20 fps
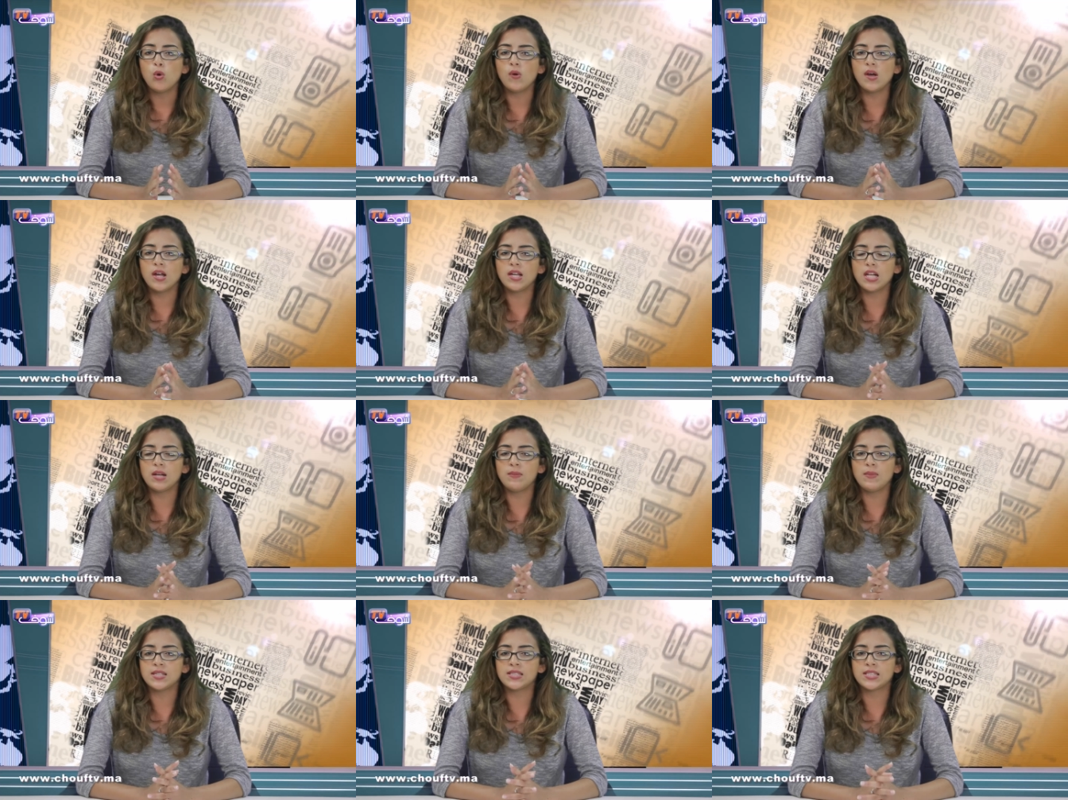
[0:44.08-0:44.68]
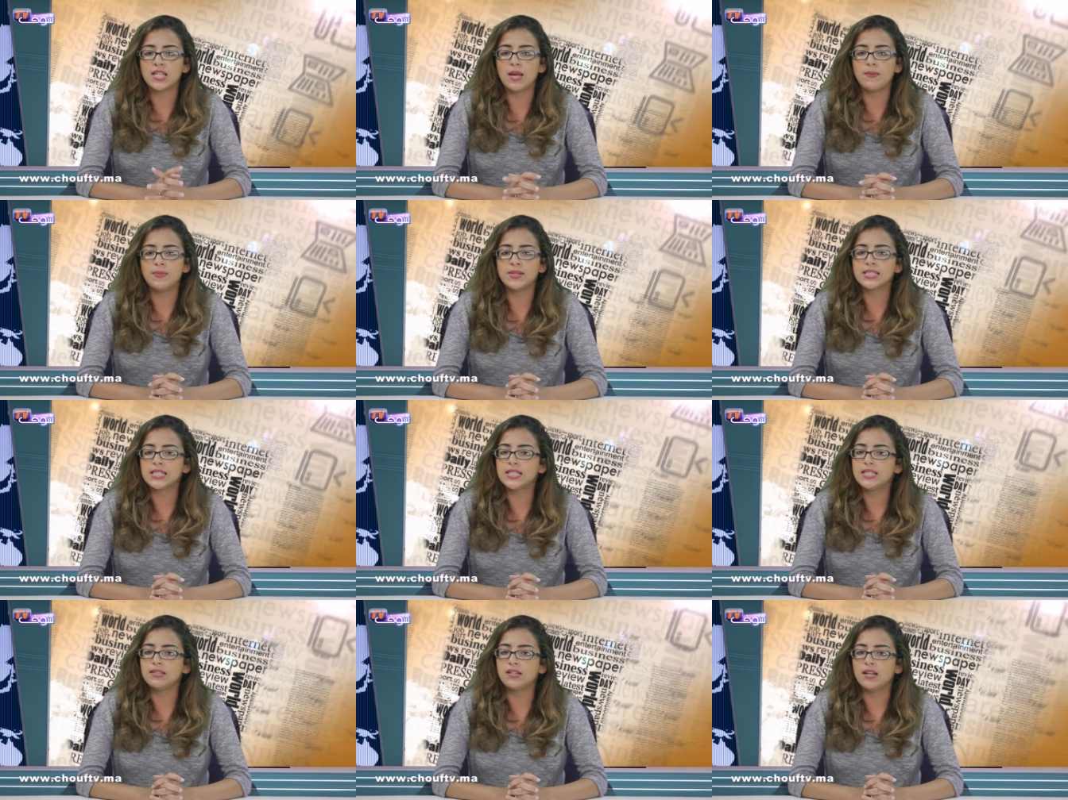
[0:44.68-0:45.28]
وإلى المساء
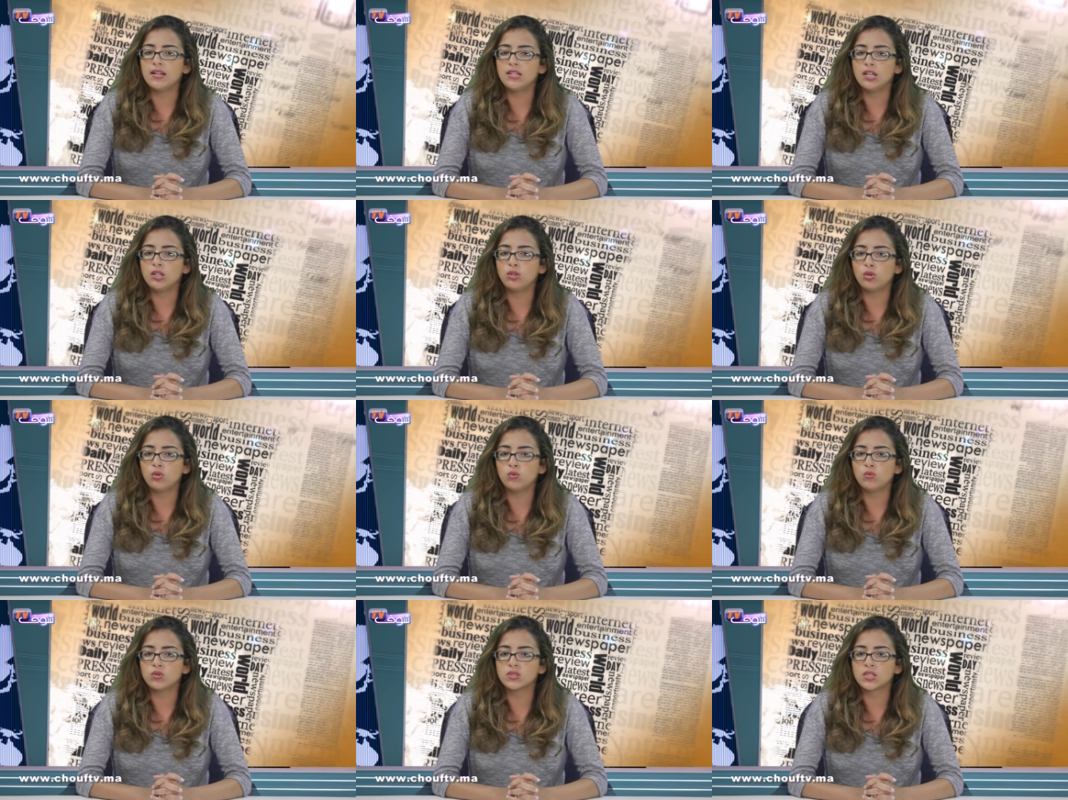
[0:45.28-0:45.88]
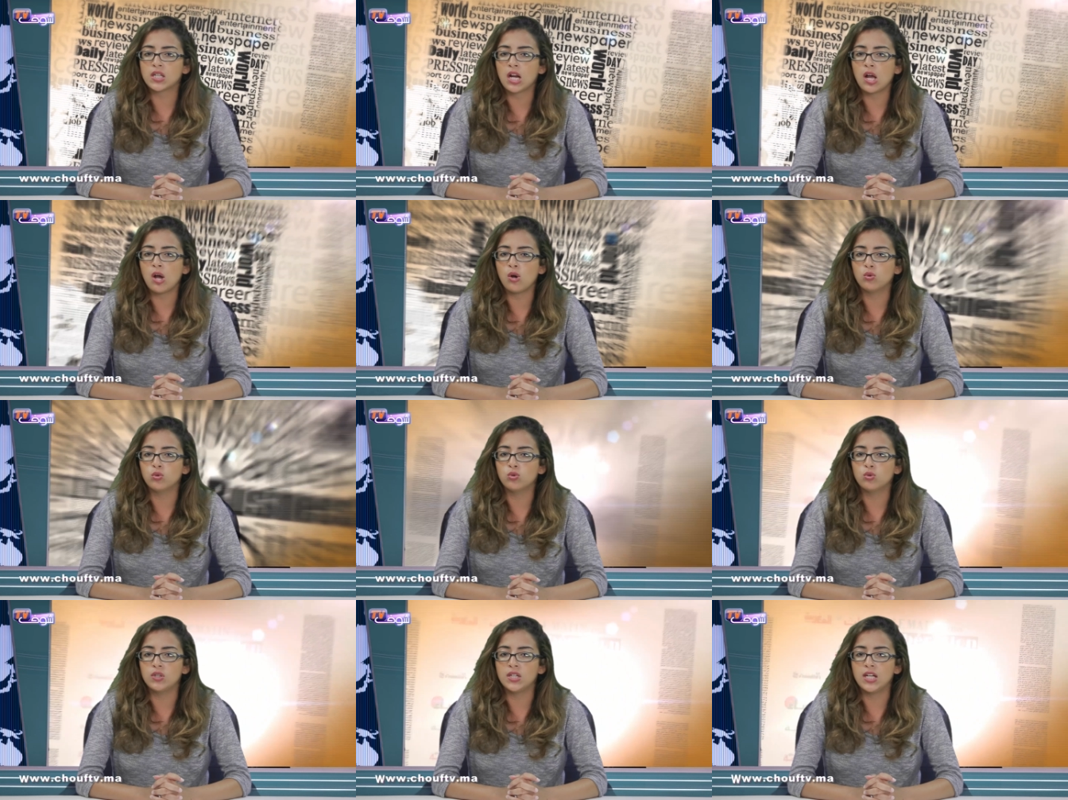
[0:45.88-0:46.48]
بنكيران يدعو
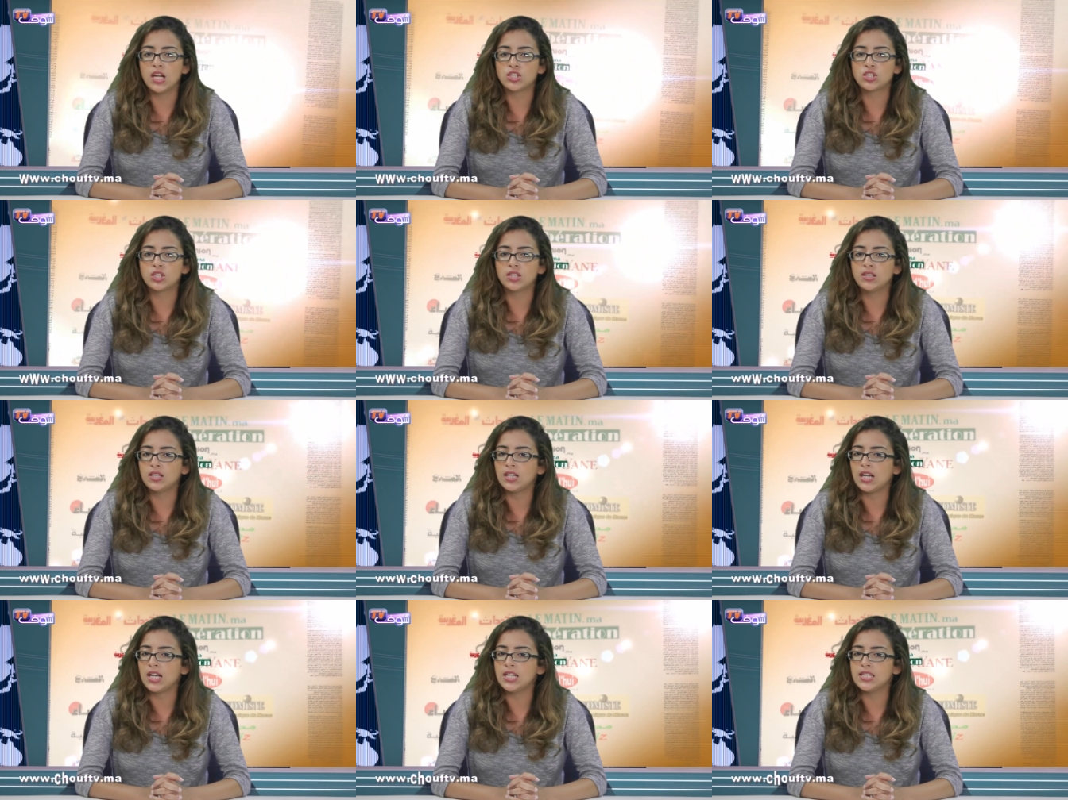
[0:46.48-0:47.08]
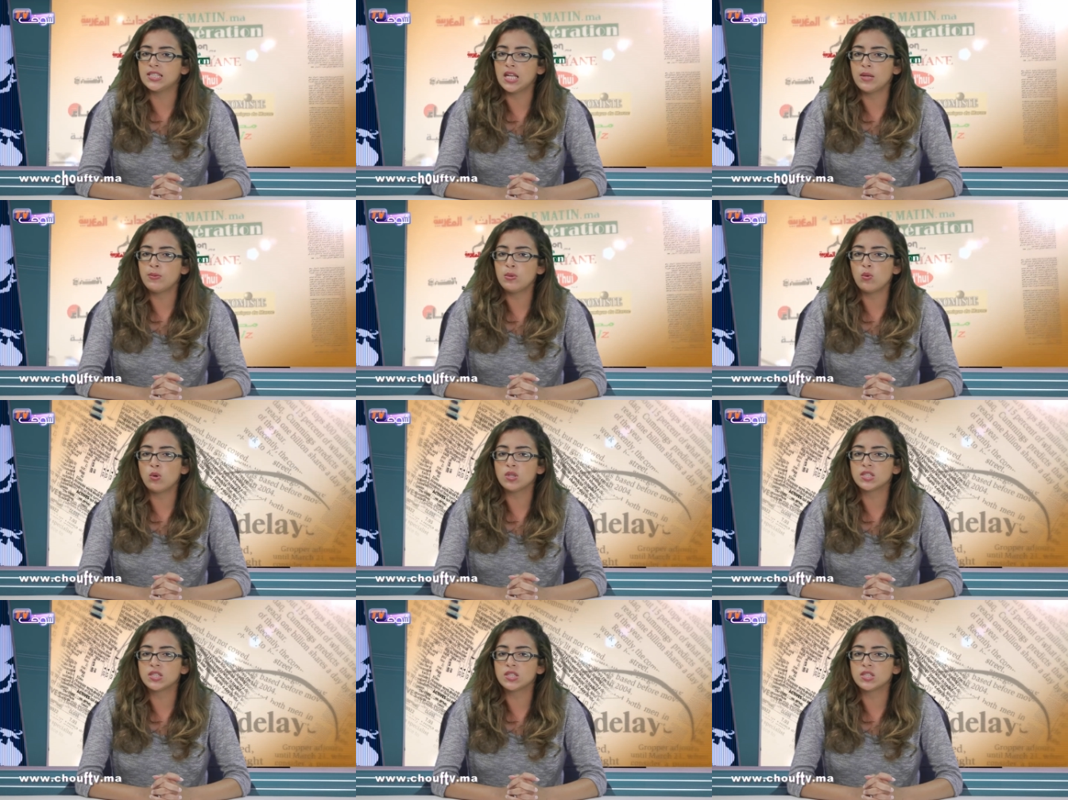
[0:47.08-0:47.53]
وزراؤه إلى شد الحزام